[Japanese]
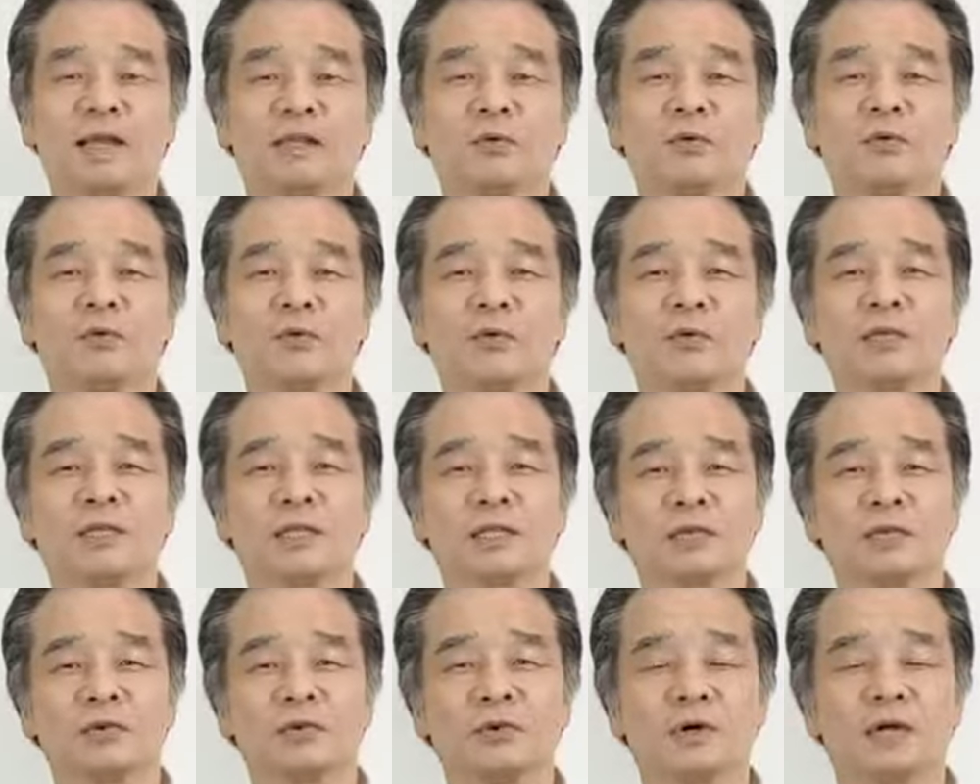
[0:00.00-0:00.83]
この
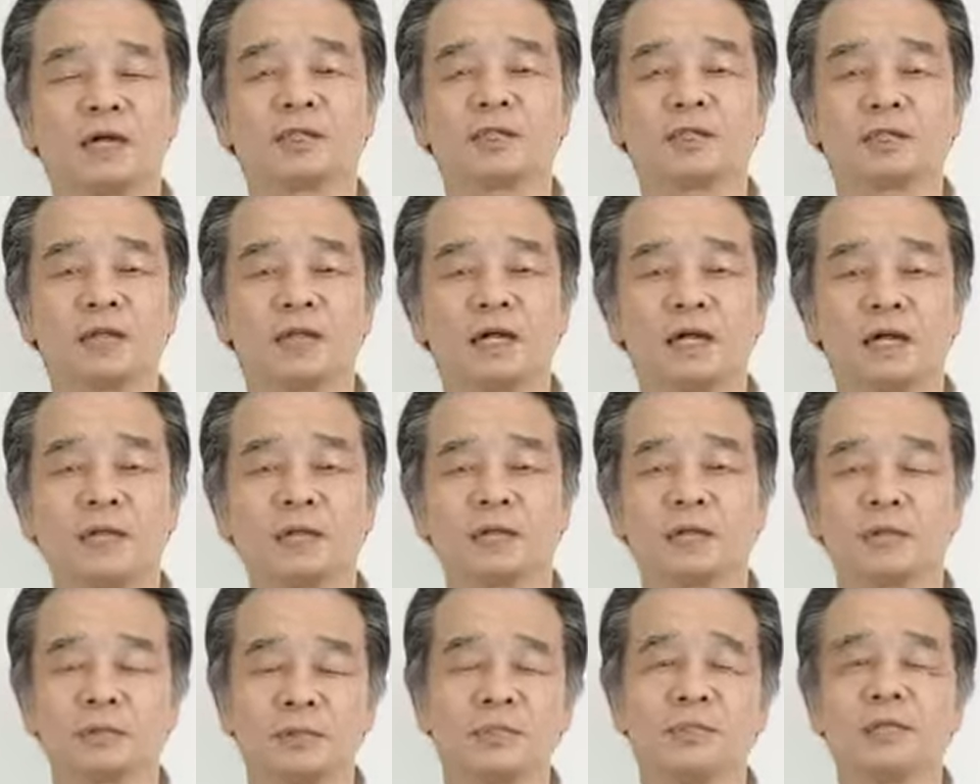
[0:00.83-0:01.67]
建物が建てられた
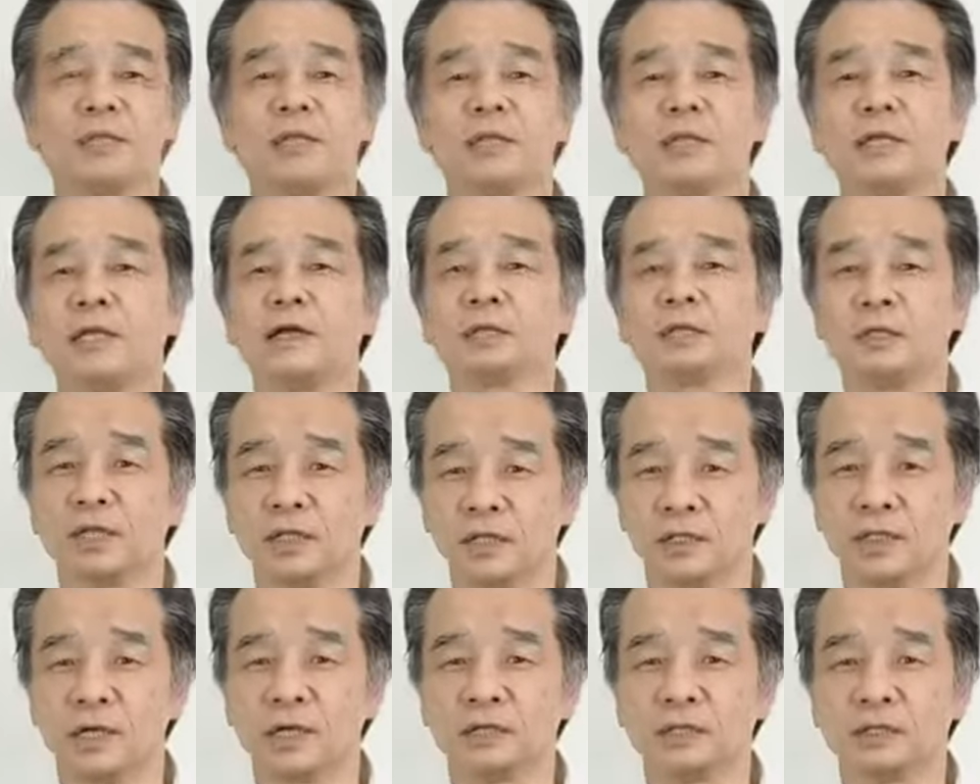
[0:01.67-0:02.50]
のはやっぱり1200
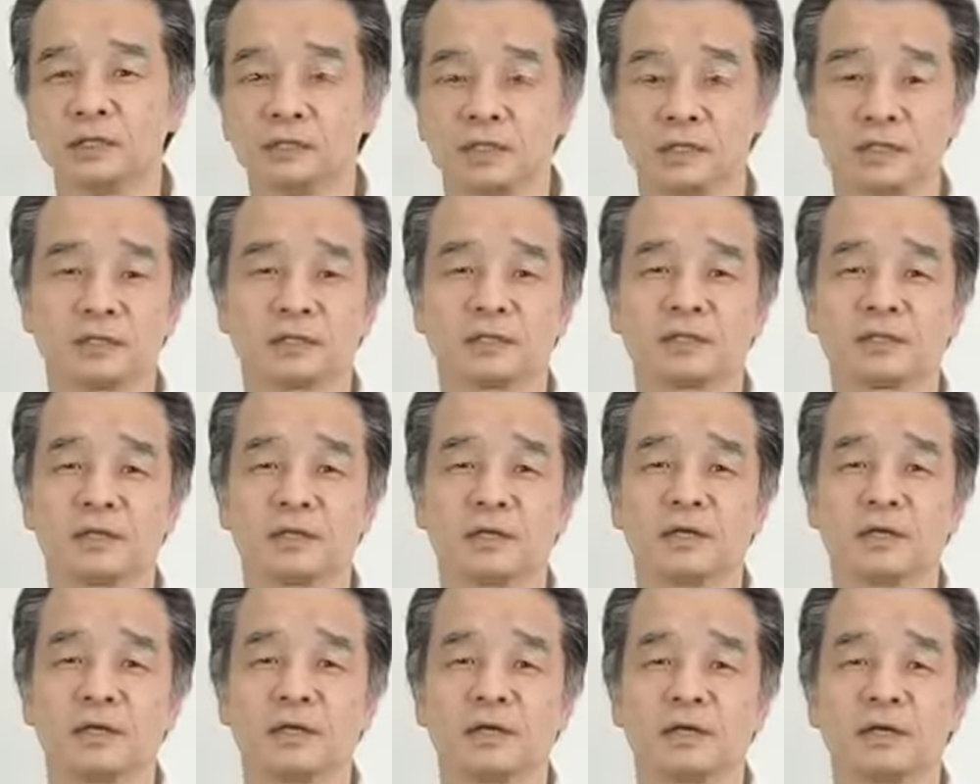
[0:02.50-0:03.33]
年代です
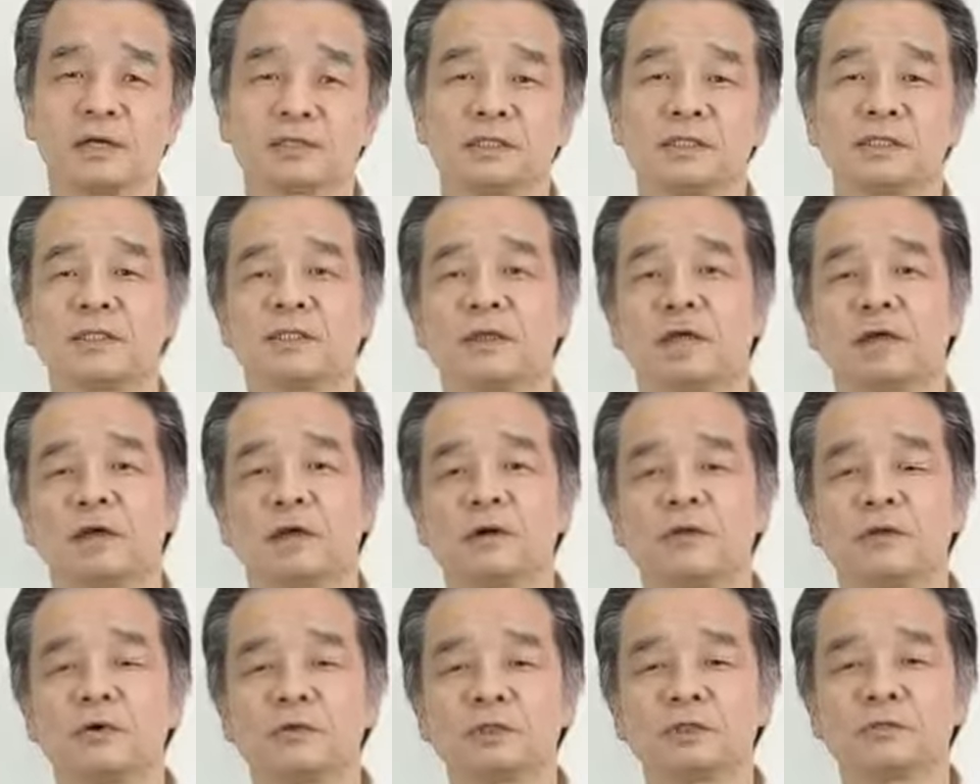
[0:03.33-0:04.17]
ですね、
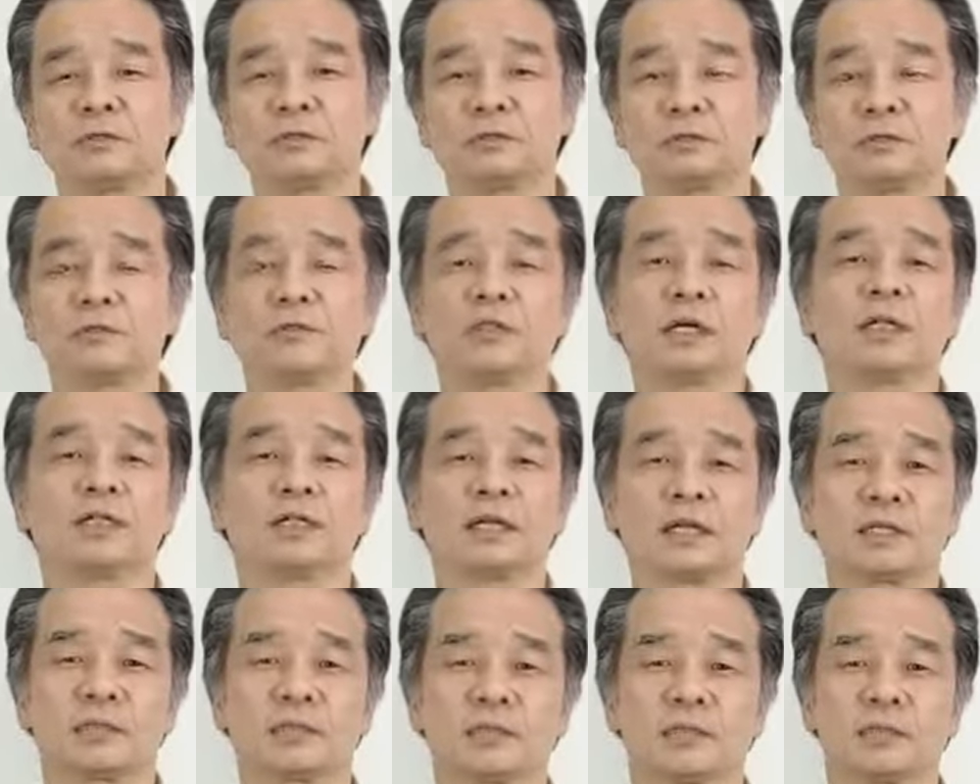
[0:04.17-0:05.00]
こっちはちょっと
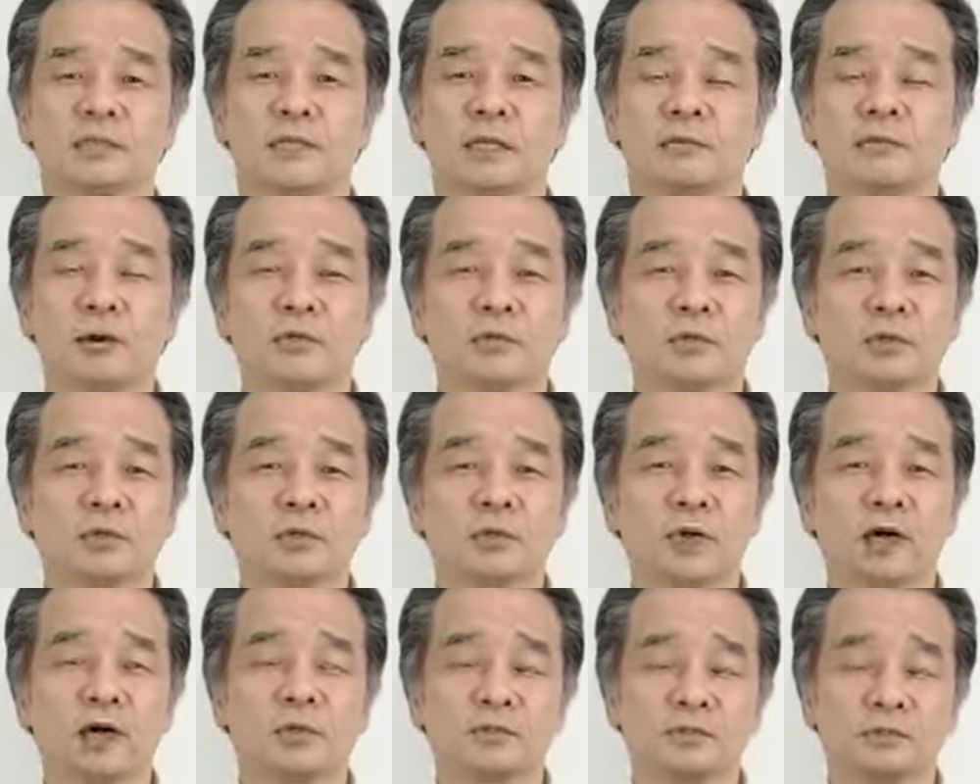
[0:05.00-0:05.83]
新しくて、まあ、
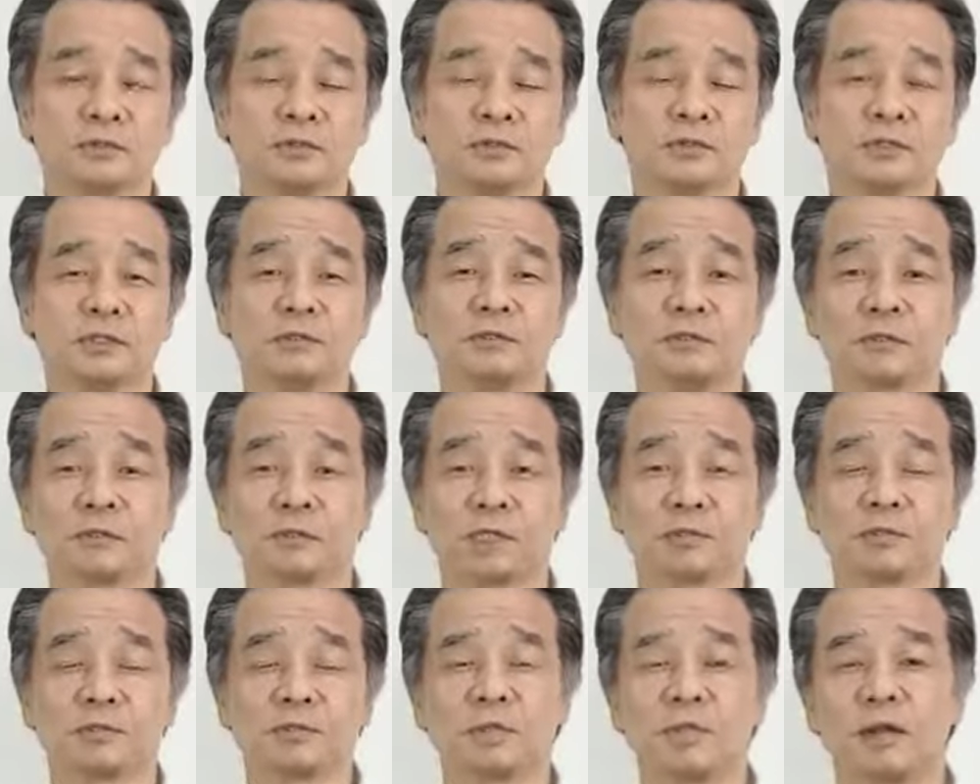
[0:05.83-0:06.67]
ボートハウスっていうんです
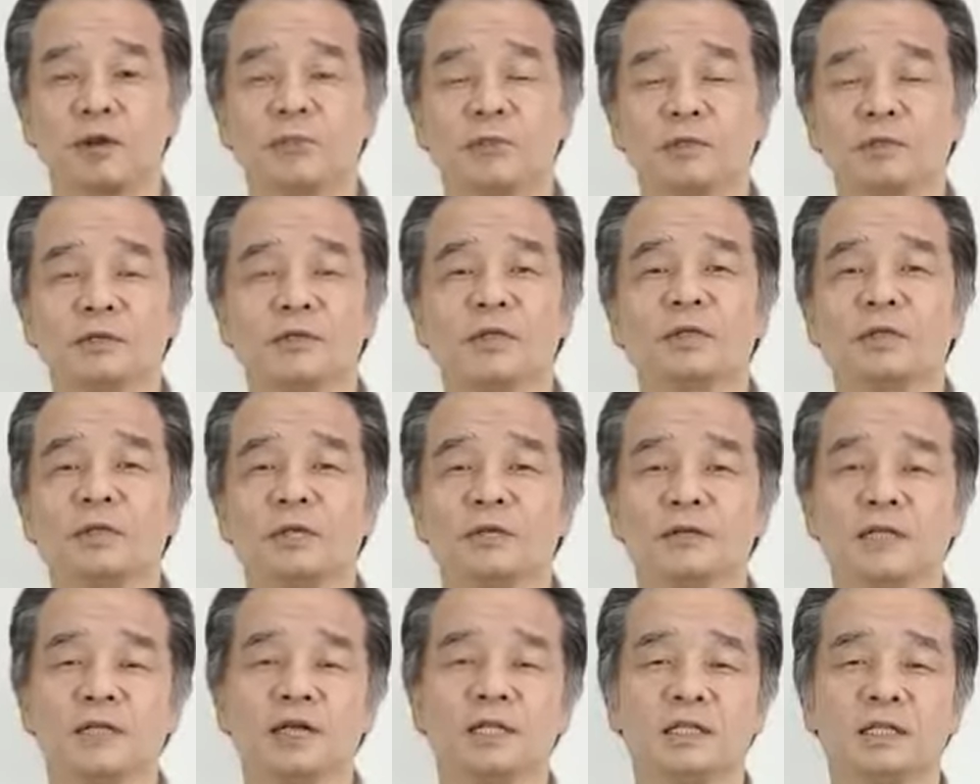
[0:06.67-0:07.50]
けど1600年
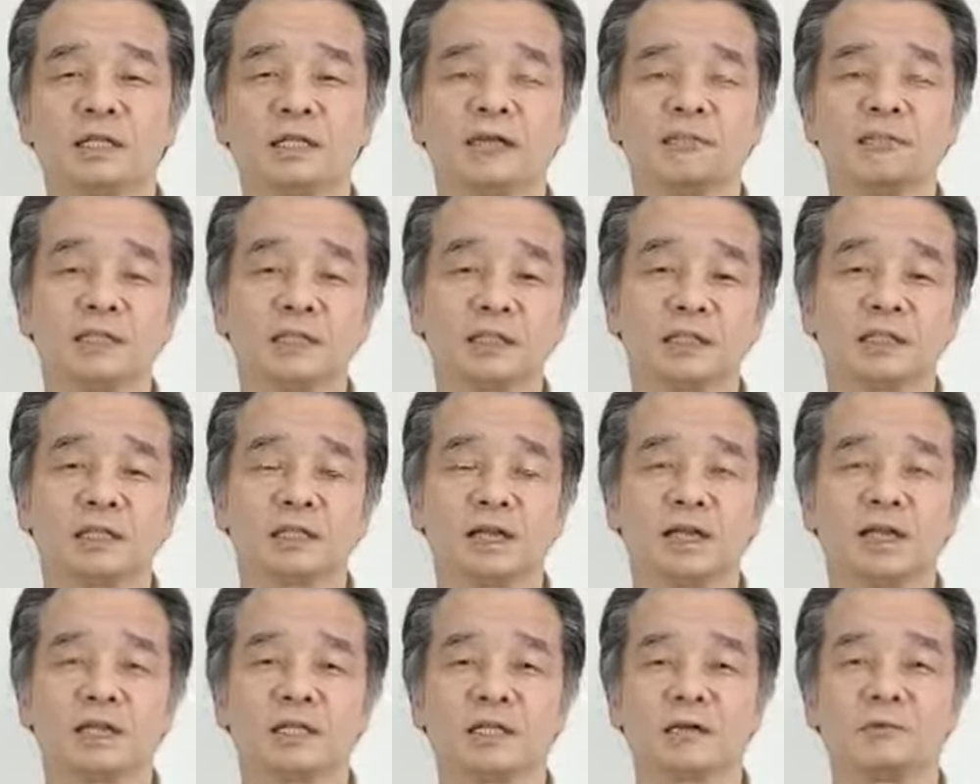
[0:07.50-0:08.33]
代ぐらいに、まあ、建
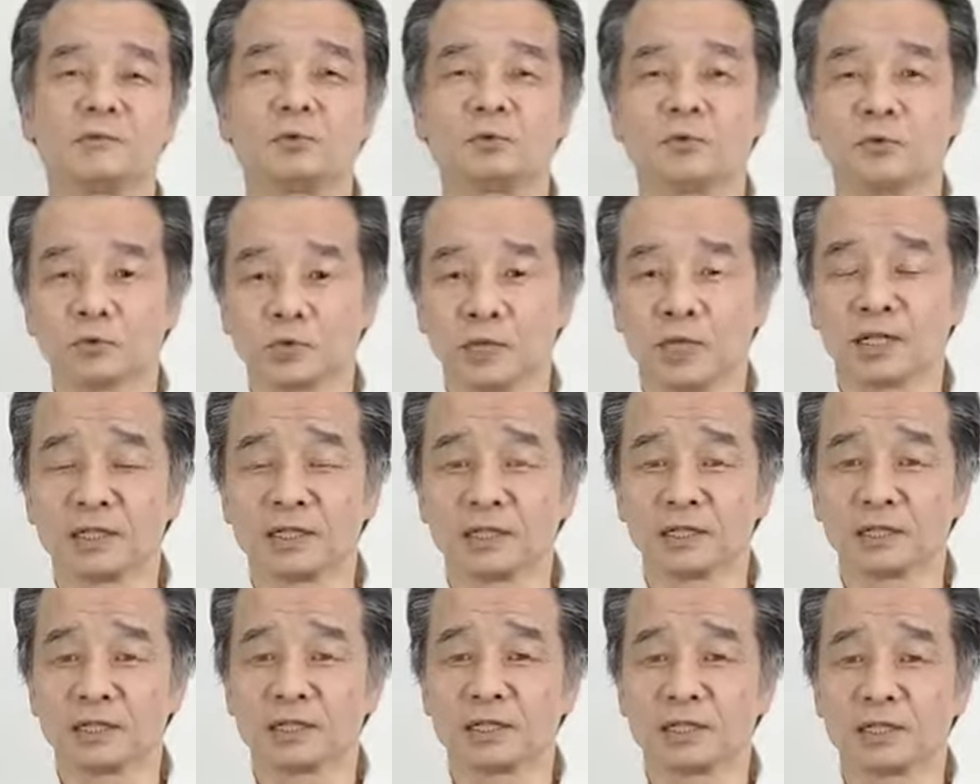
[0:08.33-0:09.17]
てられたものな
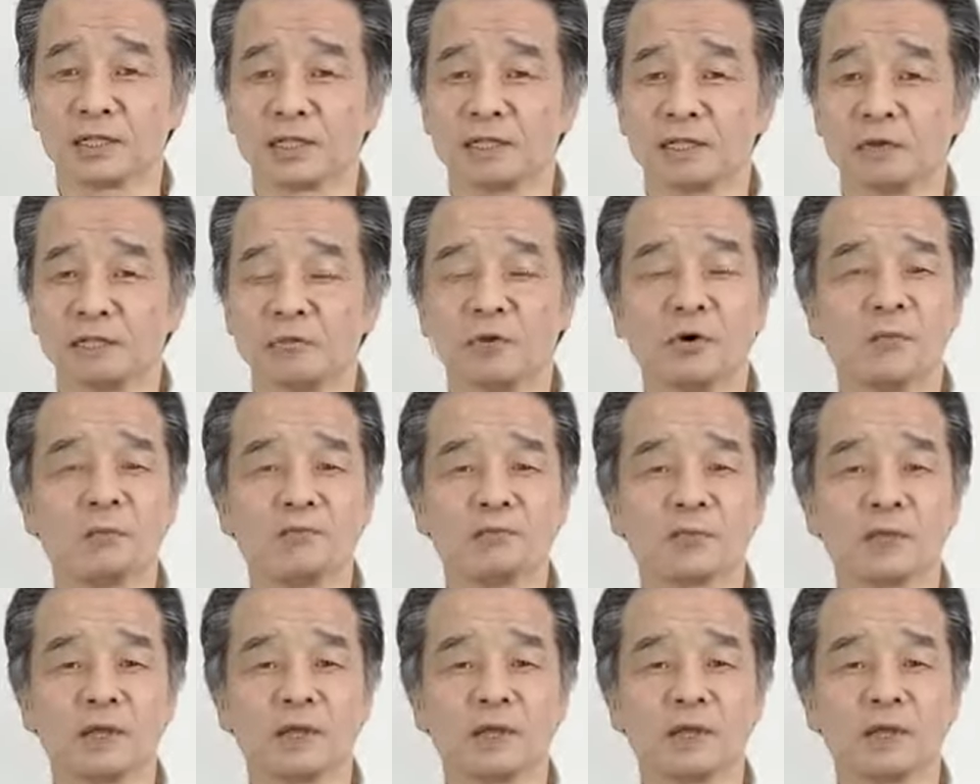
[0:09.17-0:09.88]
んですけれども